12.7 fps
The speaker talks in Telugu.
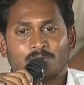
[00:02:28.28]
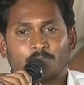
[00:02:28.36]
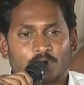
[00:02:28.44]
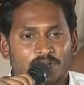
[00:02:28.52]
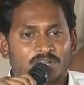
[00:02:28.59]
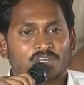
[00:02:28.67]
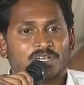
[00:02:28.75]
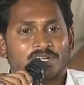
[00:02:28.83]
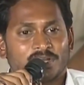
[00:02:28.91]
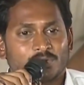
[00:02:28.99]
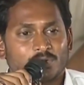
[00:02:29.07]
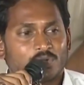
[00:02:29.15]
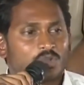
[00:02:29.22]
తాను ప్రొటెక్ట్
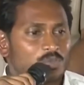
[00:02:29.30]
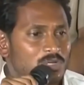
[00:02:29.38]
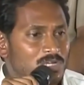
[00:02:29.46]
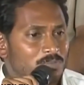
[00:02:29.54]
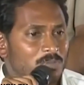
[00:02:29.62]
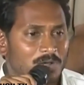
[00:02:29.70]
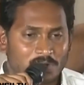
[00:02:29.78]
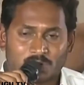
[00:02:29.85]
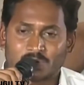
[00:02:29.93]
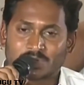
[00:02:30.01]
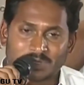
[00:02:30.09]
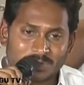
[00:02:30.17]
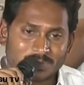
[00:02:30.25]
చేయడం కోసం అని చెప్పి
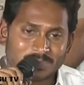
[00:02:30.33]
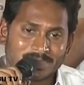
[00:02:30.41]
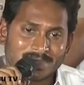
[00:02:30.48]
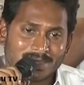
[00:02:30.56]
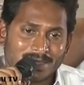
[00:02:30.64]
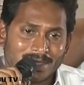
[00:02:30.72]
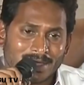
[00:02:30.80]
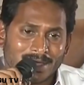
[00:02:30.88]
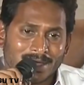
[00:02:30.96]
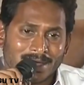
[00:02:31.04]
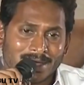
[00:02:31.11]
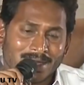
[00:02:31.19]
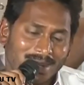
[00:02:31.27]
బయటకు వస్తాడు
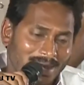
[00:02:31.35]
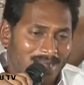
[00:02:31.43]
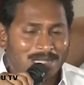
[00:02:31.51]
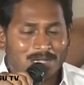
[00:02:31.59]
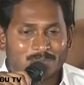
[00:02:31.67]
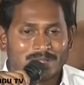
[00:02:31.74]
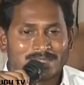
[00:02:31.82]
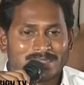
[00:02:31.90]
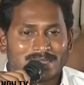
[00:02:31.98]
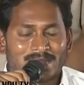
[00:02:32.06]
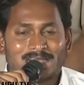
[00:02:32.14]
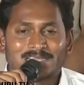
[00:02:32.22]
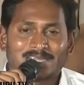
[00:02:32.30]
ఇలాంటి
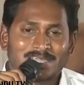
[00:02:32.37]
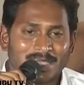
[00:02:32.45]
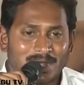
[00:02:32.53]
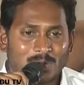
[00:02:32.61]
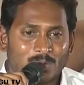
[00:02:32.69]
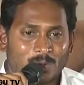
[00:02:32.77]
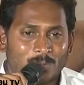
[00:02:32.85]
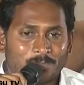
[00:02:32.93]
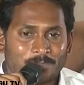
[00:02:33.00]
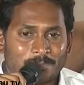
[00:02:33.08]
వ్యక్తి రాజకీయాల్లో